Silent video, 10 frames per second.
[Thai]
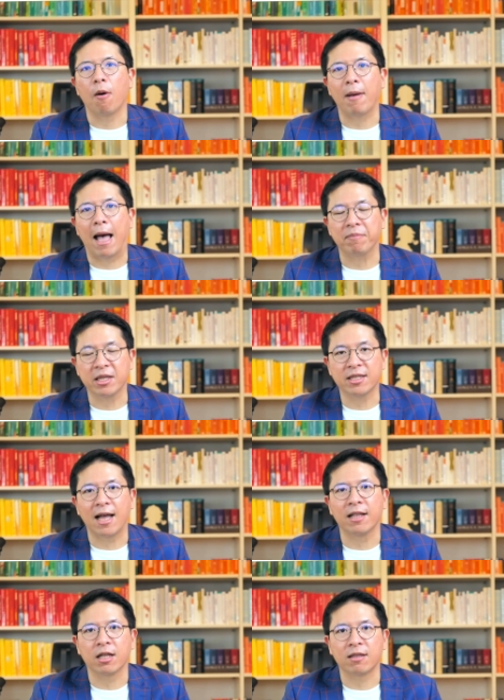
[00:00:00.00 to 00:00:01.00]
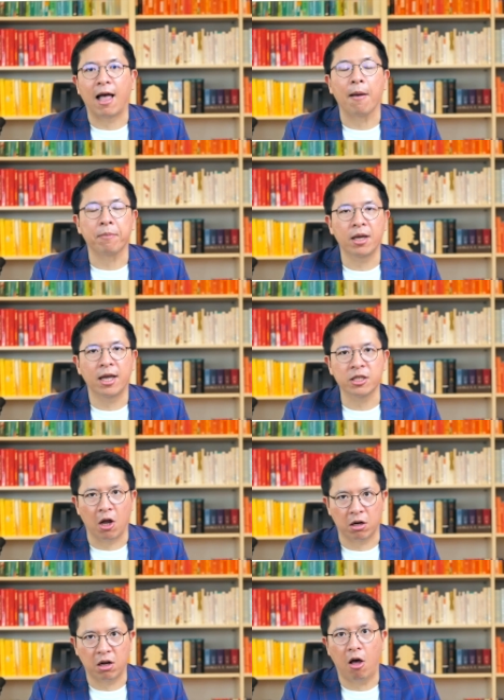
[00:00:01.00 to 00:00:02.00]
ออกแบบดีไซน์ต่างๆเพื่อให้ส
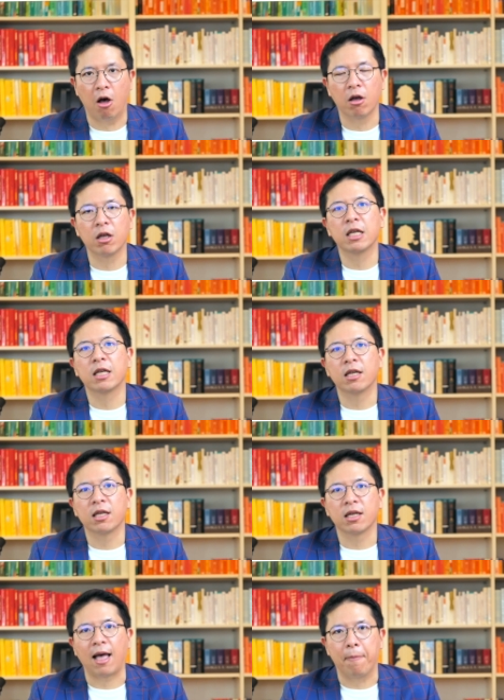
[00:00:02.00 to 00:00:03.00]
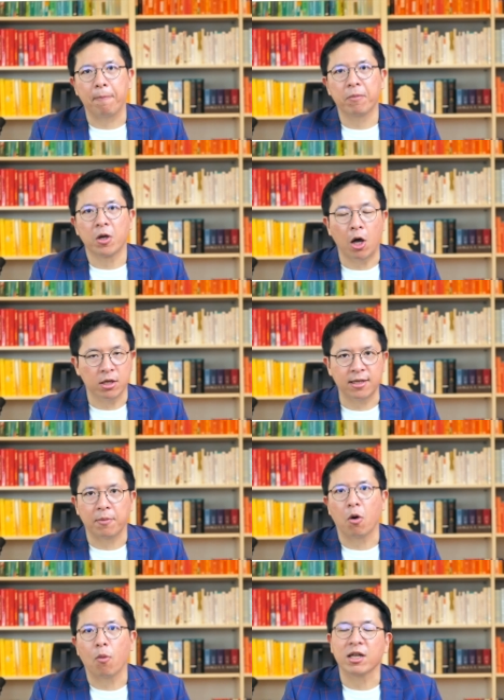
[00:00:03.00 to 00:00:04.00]
อดคล้องกับคอนเซป
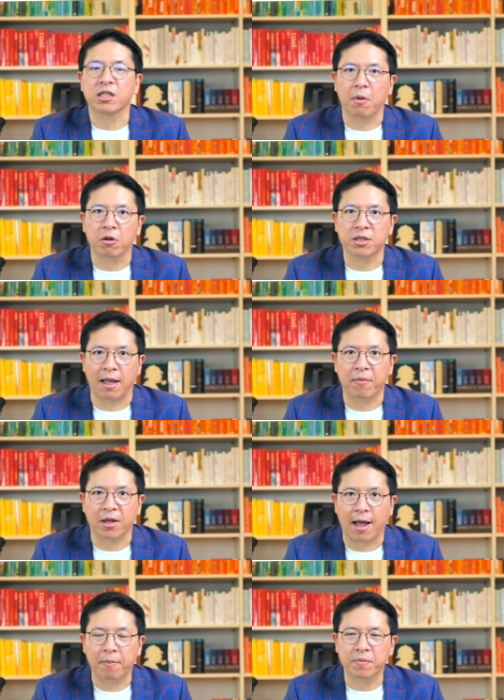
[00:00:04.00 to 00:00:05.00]
ต์ของ One Small Step นะครับ